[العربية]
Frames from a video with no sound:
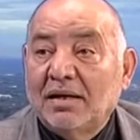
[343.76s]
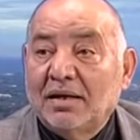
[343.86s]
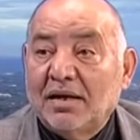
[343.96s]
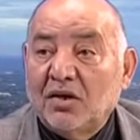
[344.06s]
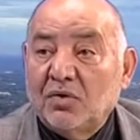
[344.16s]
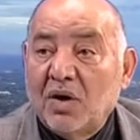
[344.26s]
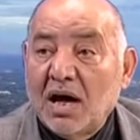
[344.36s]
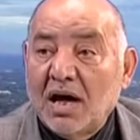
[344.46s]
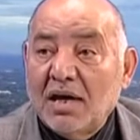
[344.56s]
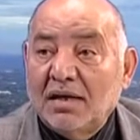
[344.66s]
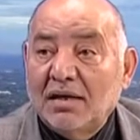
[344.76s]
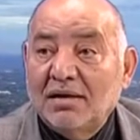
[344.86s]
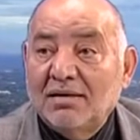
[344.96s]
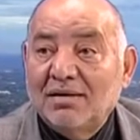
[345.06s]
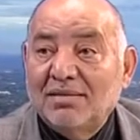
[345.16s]
العنوان
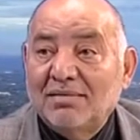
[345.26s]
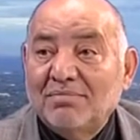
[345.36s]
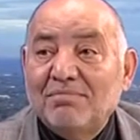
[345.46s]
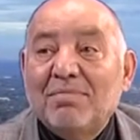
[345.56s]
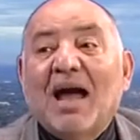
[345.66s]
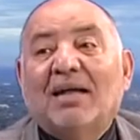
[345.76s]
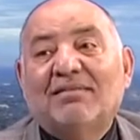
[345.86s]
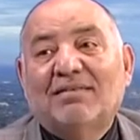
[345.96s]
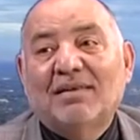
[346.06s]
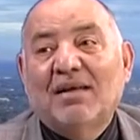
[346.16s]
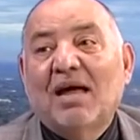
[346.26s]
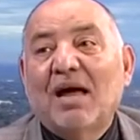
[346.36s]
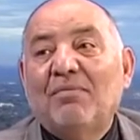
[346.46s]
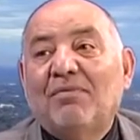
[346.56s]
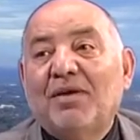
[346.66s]
بعد
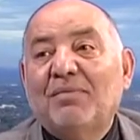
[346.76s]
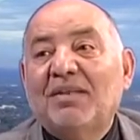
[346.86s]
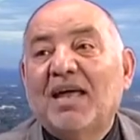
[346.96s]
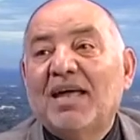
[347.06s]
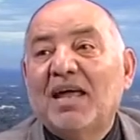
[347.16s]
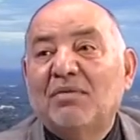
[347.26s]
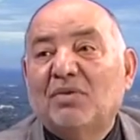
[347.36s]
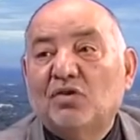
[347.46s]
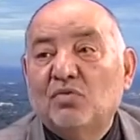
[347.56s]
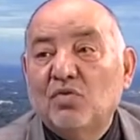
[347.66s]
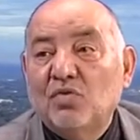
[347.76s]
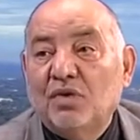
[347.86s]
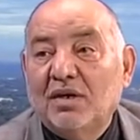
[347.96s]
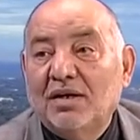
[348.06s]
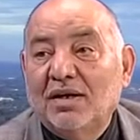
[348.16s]
في البداية
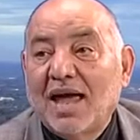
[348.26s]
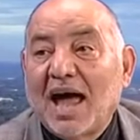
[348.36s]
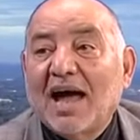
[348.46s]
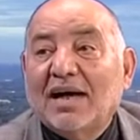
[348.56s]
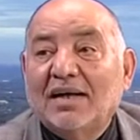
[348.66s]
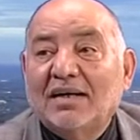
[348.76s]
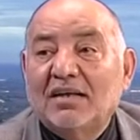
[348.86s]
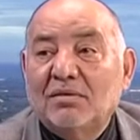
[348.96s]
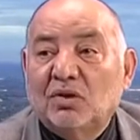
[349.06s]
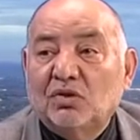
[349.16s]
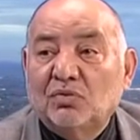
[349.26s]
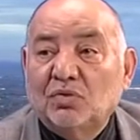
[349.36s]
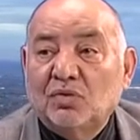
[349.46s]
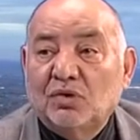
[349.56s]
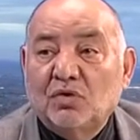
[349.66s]
المضمون حقق
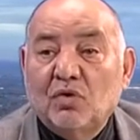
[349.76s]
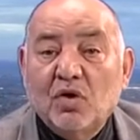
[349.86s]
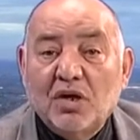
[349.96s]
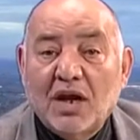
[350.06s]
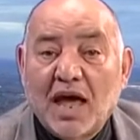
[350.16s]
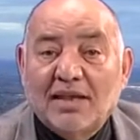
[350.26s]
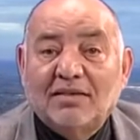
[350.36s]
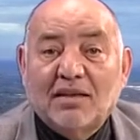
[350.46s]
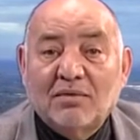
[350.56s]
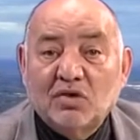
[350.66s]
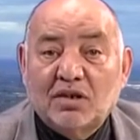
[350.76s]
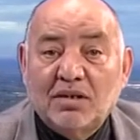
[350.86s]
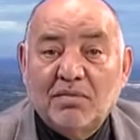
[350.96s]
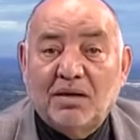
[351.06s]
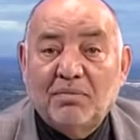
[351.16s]
المضمون كن أنت
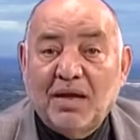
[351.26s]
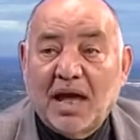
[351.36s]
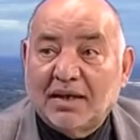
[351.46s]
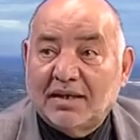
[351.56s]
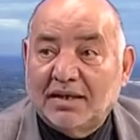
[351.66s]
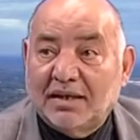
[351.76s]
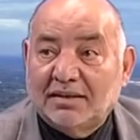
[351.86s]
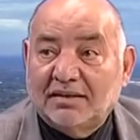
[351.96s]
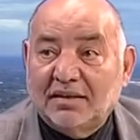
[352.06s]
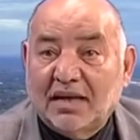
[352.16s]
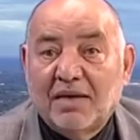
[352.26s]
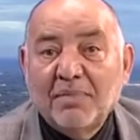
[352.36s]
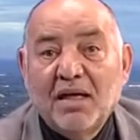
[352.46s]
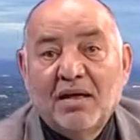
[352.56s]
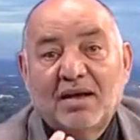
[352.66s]
مسلما بحقيقتك
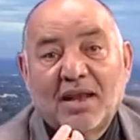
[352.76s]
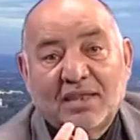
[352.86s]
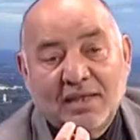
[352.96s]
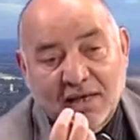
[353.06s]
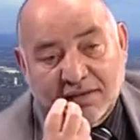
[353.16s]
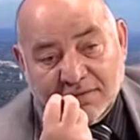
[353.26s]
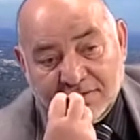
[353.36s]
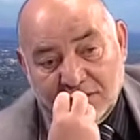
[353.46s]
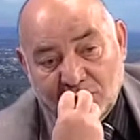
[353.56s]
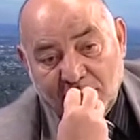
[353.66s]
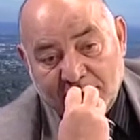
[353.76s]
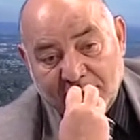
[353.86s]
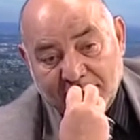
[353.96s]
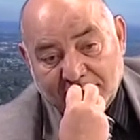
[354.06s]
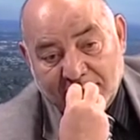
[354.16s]
الذين يختصرون
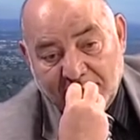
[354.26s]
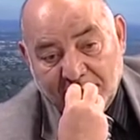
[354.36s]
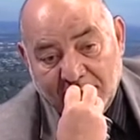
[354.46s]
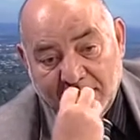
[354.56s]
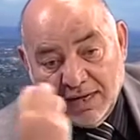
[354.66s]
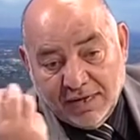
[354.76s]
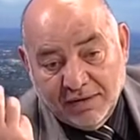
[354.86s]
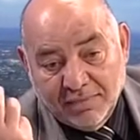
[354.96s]
لنا الإسلام الآن